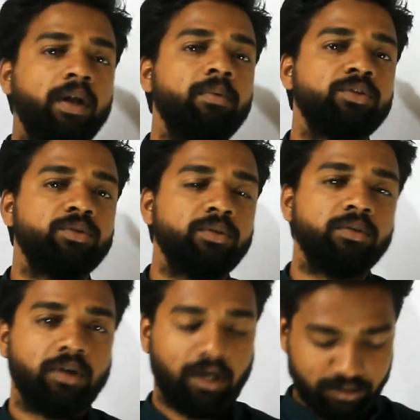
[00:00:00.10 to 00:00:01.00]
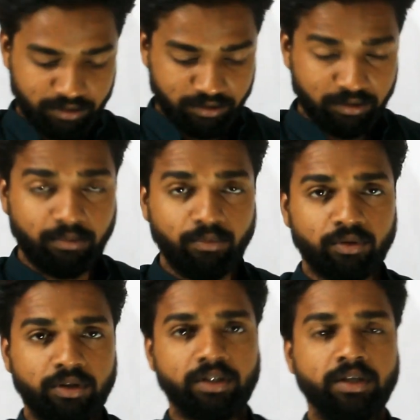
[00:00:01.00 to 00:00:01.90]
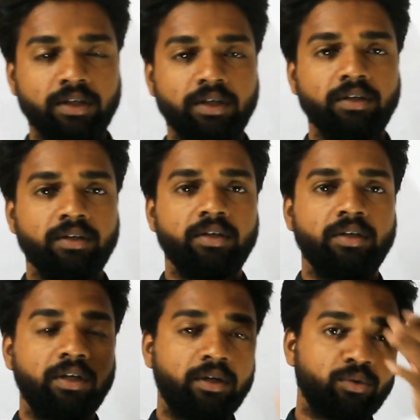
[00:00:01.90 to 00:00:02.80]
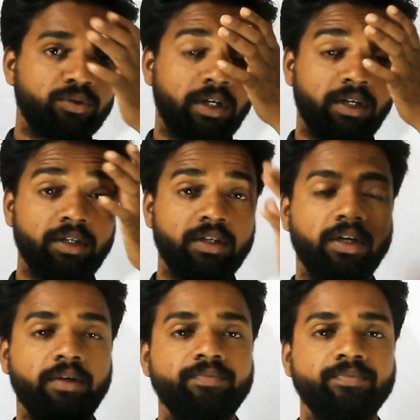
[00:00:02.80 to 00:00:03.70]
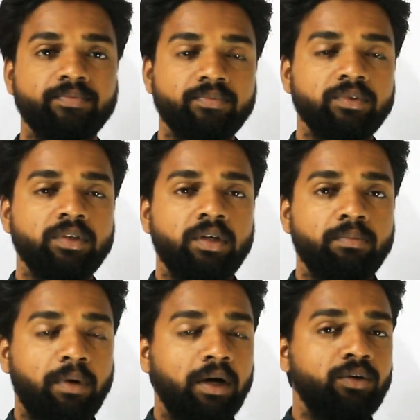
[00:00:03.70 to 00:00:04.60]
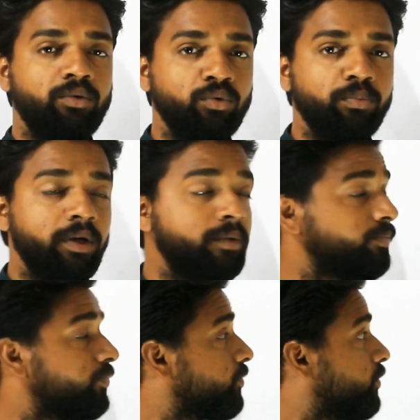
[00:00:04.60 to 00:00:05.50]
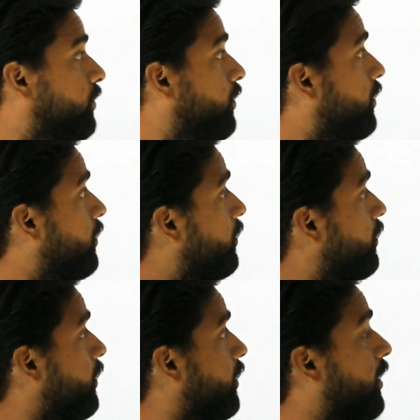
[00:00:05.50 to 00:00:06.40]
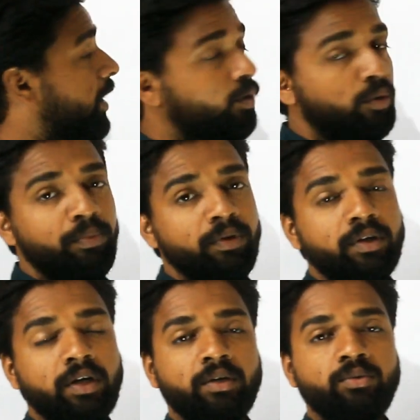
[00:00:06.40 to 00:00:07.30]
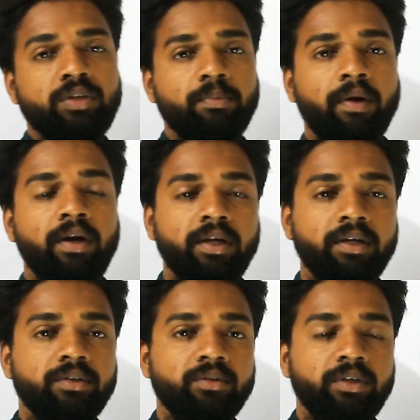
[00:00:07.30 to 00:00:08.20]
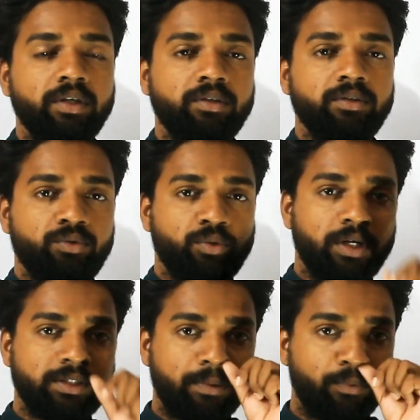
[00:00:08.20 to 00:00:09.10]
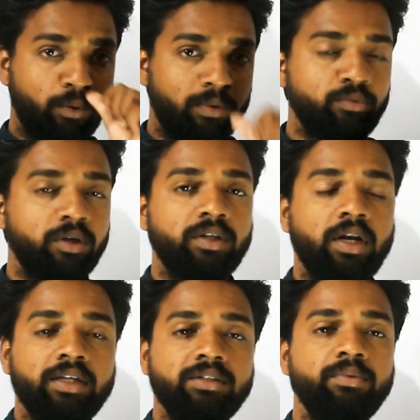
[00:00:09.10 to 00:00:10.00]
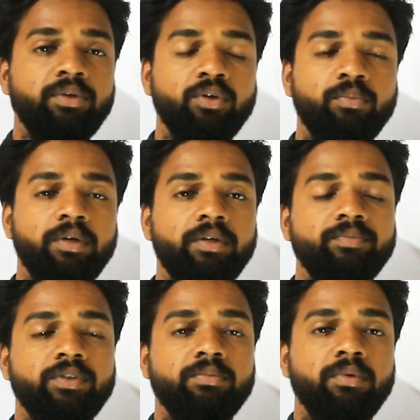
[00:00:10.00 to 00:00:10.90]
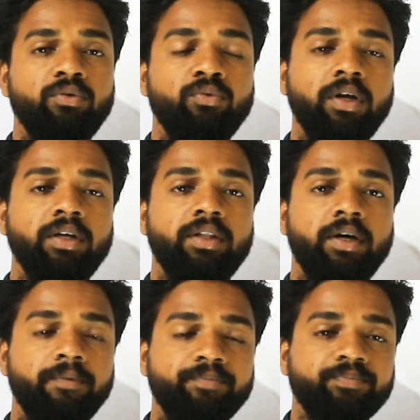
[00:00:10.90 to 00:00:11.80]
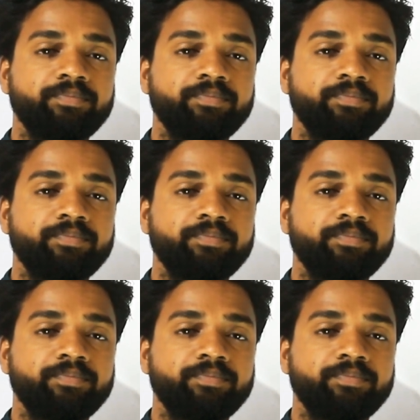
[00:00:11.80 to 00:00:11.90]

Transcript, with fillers: प्यारे बच्चों आज हम लोग देखेंगे इलेक्ट्रोस्टैटिक का पार्ट टू में एक नया टॉपिक लेकिन उससे पहले एक छोटा सा प्रॉब्लम हुआ था लास्ट वीडियो में जिसमें हुआ ये था